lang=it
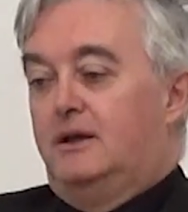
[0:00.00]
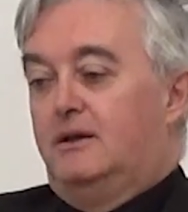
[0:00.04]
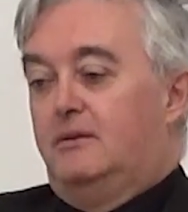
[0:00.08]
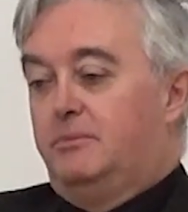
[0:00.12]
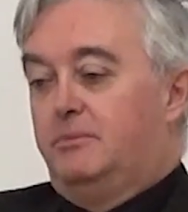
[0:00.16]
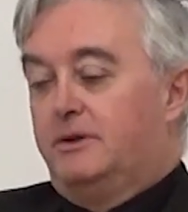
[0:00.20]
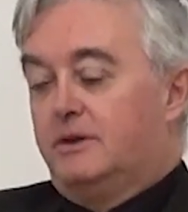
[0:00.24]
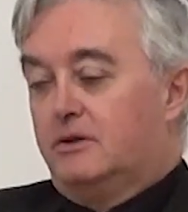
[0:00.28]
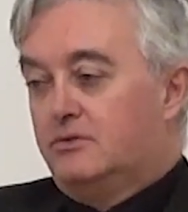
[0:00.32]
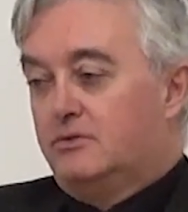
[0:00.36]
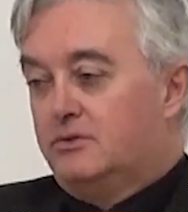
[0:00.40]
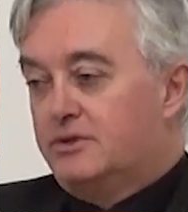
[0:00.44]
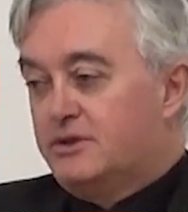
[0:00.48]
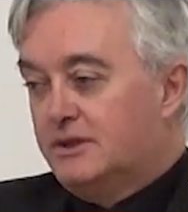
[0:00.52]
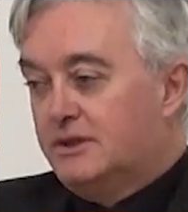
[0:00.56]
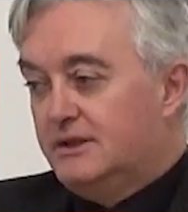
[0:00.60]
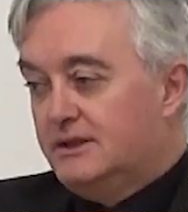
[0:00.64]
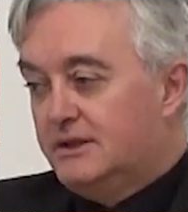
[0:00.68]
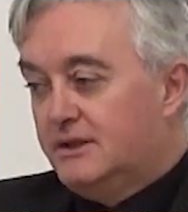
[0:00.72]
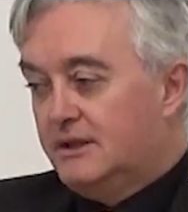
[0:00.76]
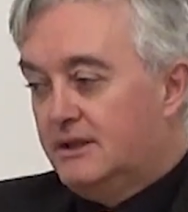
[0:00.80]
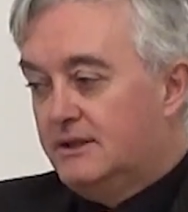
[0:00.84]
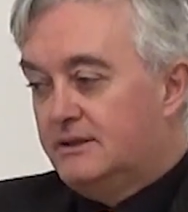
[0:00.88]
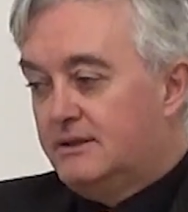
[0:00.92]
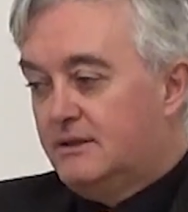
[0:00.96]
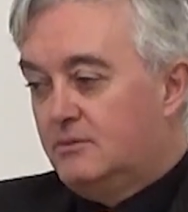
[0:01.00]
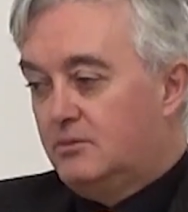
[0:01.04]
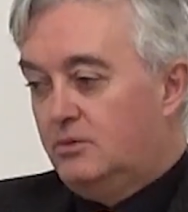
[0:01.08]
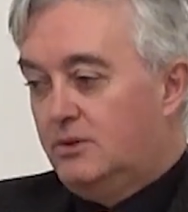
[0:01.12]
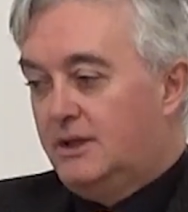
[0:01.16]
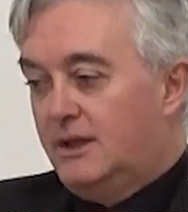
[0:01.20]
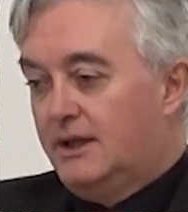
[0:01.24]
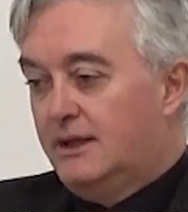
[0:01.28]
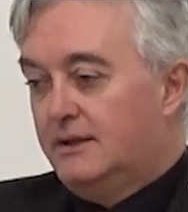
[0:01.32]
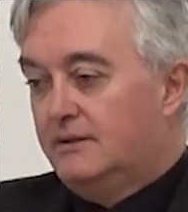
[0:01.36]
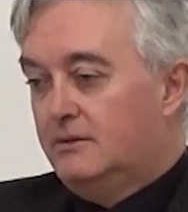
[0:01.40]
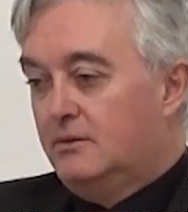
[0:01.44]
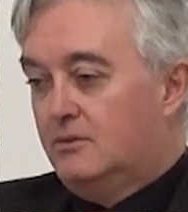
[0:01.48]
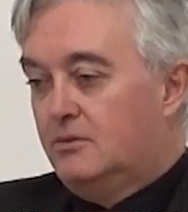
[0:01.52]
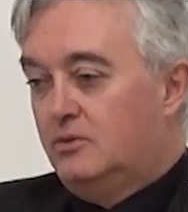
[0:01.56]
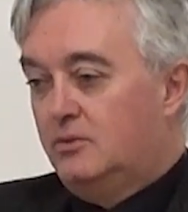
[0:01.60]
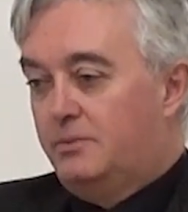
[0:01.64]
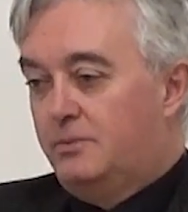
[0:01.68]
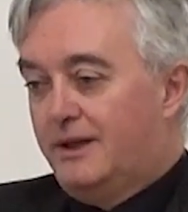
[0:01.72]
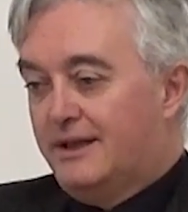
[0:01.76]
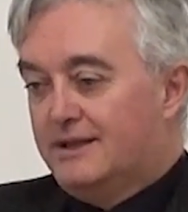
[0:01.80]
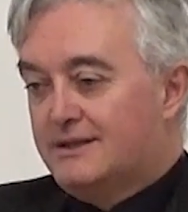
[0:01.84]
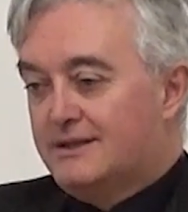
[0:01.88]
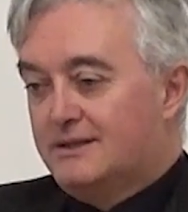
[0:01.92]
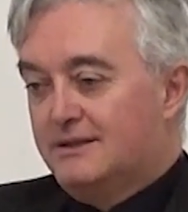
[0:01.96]
per consentire ai tribunali di
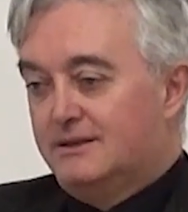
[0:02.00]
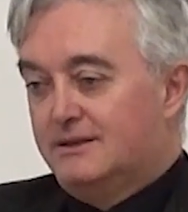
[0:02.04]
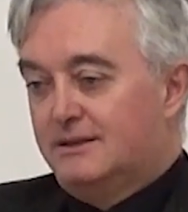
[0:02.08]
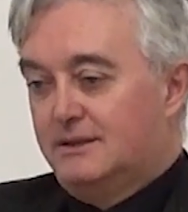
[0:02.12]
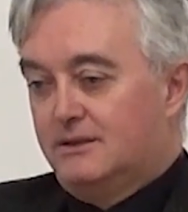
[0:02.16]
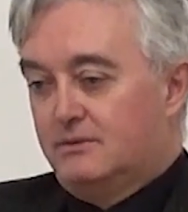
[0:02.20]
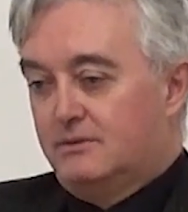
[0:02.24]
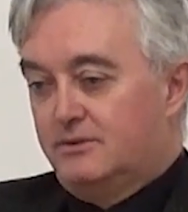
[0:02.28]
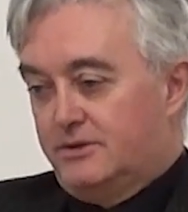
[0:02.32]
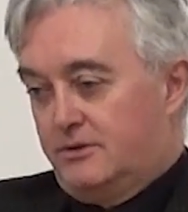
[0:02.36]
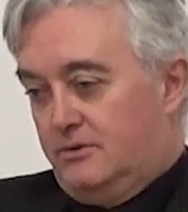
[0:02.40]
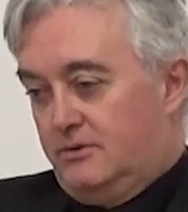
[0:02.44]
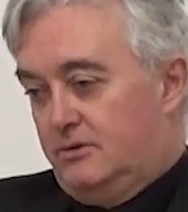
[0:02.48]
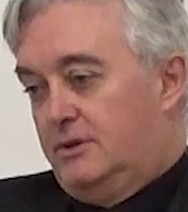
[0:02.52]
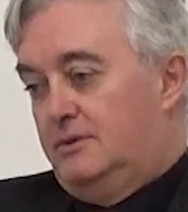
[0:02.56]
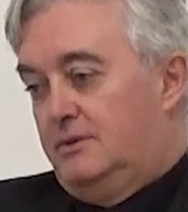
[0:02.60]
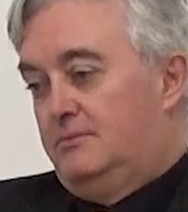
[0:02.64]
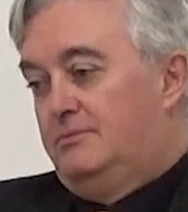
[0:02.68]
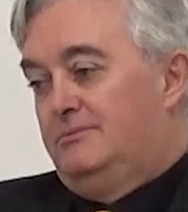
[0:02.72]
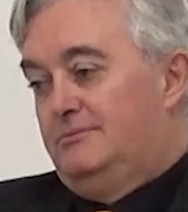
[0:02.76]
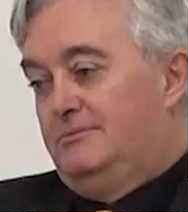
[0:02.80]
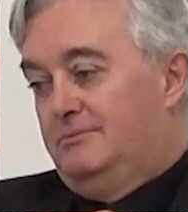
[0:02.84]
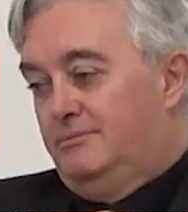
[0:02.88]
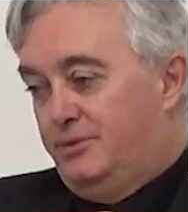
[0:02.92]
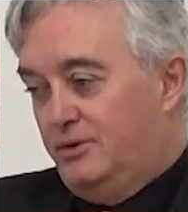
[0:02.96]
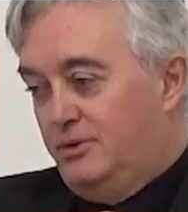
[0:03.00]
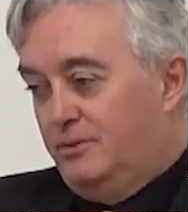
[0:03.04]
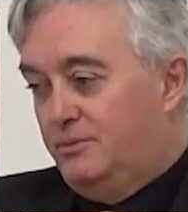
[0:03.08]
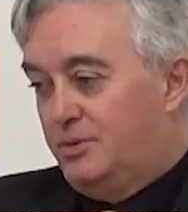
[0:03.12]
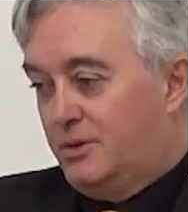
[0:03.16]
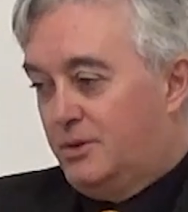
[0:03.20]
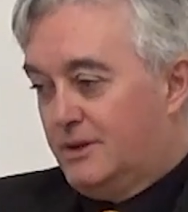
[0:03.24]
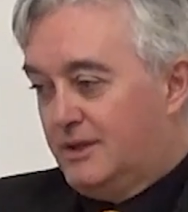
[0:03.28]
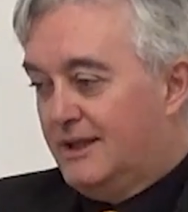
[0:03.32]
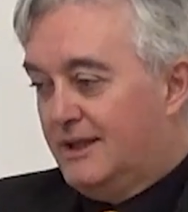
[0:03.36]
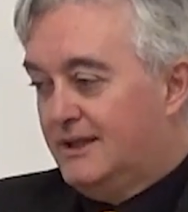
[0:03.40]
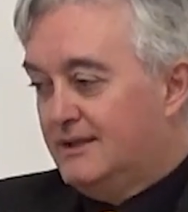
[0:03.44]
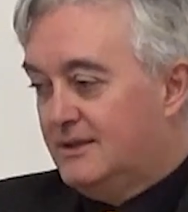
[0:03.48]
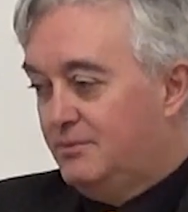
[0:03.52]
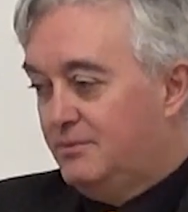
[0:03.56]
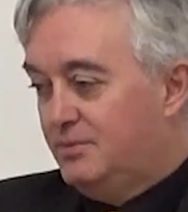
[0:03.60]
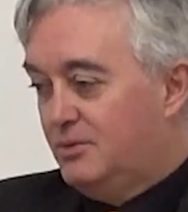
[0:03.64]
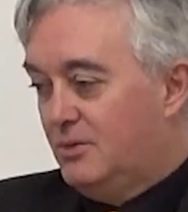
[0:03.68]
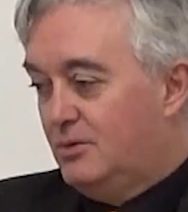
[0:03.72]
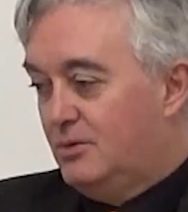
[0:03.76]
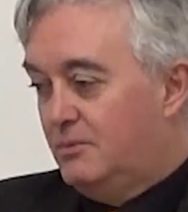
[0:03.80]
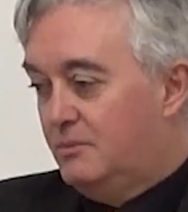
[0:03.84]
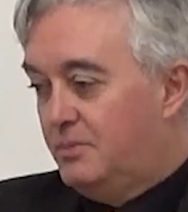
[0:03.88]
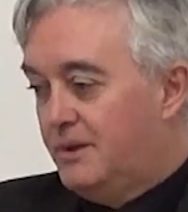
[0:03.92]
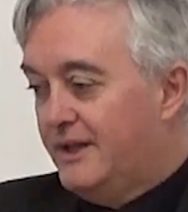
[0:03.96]
occuparsi delle questioni più importanti, più
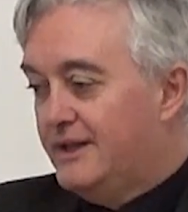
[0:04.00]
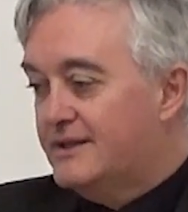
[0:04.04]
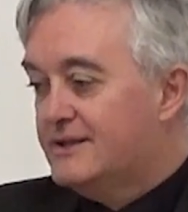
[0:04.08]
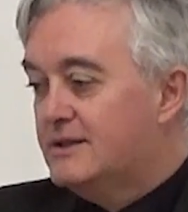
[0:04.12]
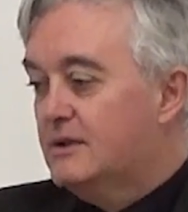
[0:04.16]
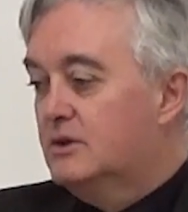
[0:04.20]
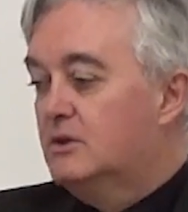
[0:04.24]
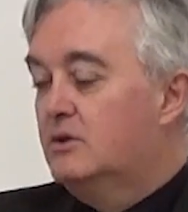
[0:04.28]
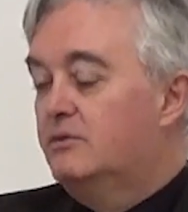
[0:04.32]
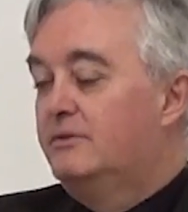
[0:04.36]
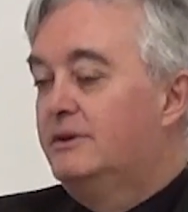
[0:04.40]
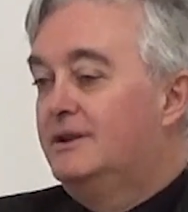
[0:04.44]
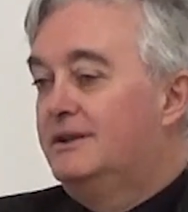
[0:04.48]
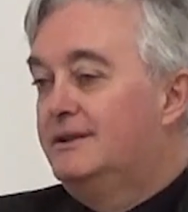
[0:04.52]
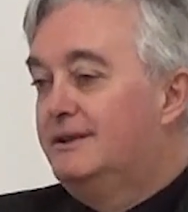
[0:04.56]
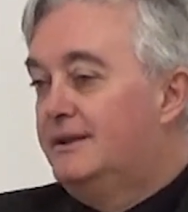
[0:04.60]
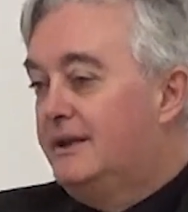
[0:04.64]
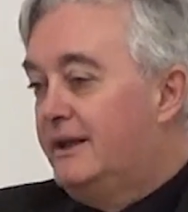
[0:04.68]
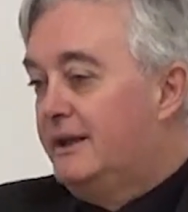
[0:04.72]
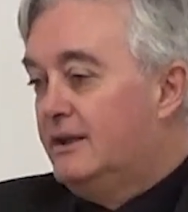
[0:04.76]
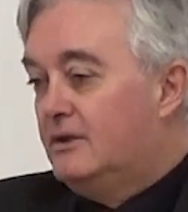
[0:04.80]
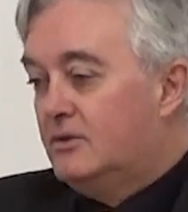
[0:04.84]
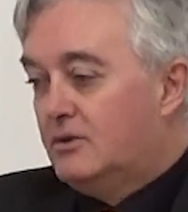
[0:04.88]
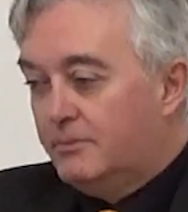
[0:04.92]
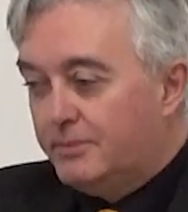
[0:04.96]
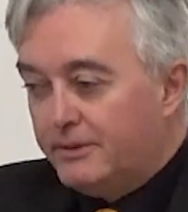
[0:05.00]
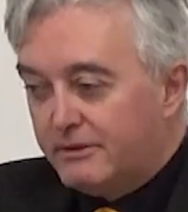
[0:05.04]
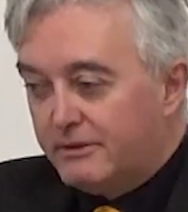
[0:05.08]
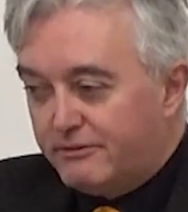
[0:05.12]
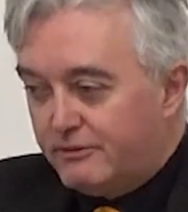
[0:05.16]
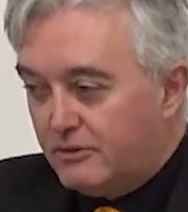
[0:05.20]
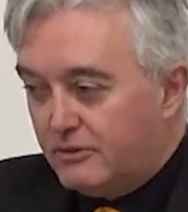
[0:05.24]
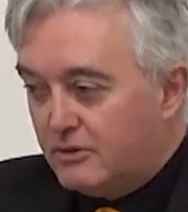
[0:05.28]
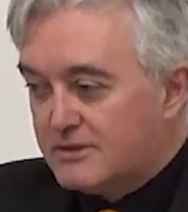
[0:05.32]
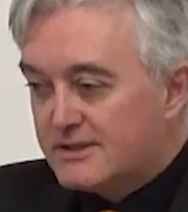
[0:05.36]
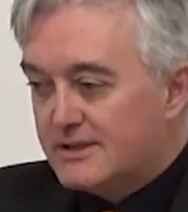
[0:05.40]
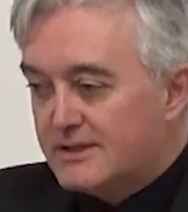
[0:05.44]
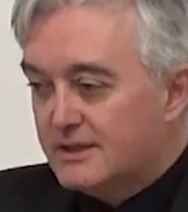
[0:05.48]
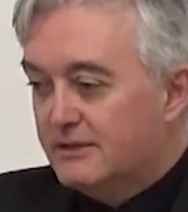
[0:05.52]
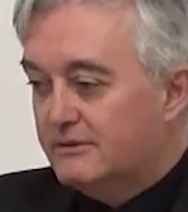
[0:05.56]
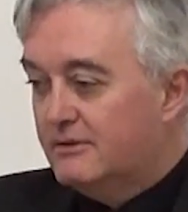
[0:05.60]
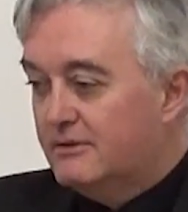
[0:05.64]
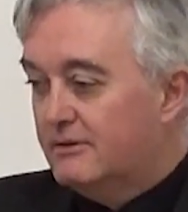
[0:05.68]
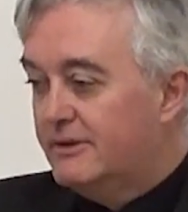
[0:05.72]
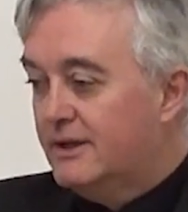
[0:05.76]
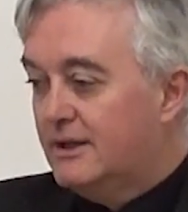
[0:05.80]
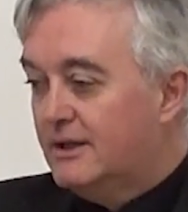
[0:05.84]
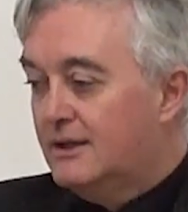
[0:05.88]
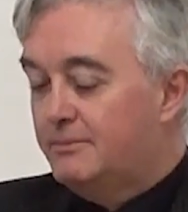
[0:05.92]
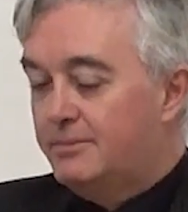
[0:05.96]
complesse, dove il diritto per forza deve
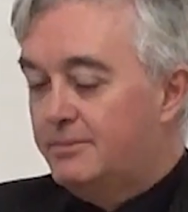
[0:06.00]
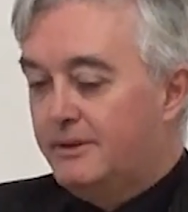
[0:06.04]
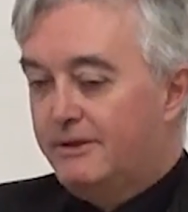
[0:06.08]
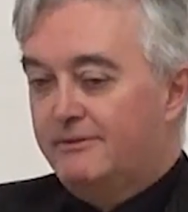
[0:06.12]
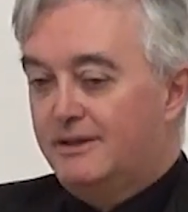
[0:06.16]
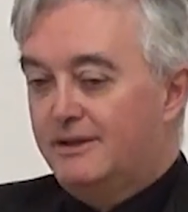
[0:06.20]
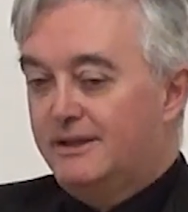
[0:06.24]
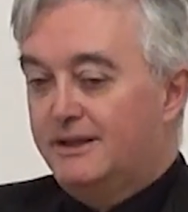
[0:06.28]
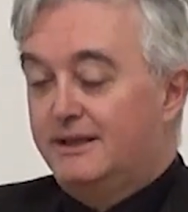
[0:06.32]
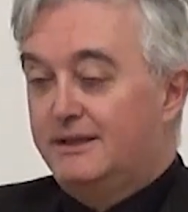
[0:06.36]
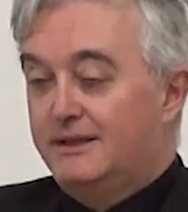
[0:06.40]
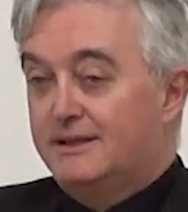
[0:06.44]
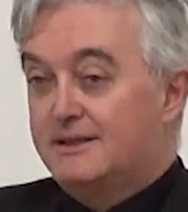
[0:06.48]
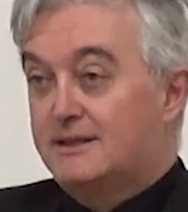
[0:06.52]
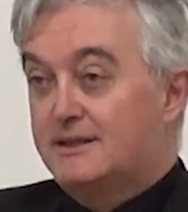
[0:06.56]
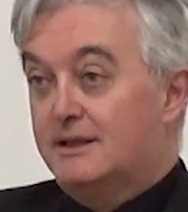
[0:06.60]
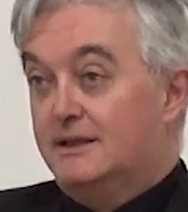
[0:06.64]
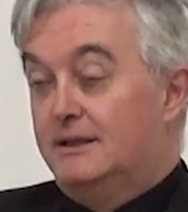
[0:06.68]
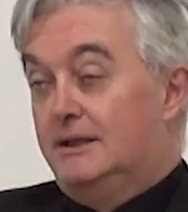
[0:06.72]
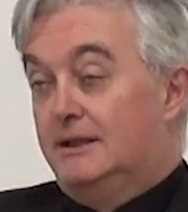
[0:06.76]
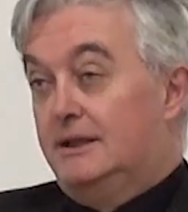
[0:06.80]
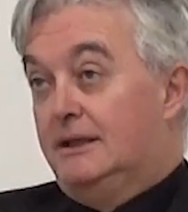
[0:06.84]
avere la prevalenza.